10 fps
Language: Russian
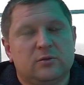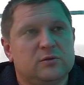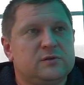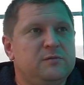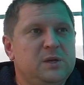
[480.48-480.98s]

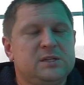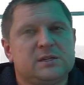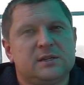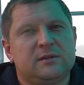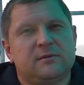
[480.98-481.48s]
То есть в
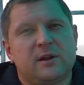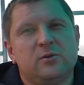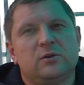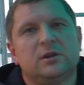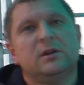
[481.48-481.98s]
месяц это в
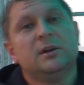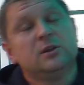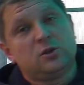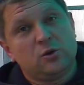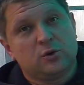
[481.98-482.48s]
районе
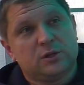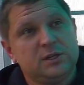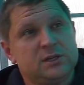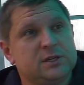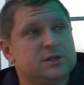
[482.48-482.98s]

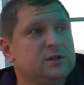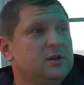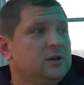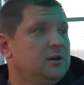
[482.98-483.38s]
3000 э,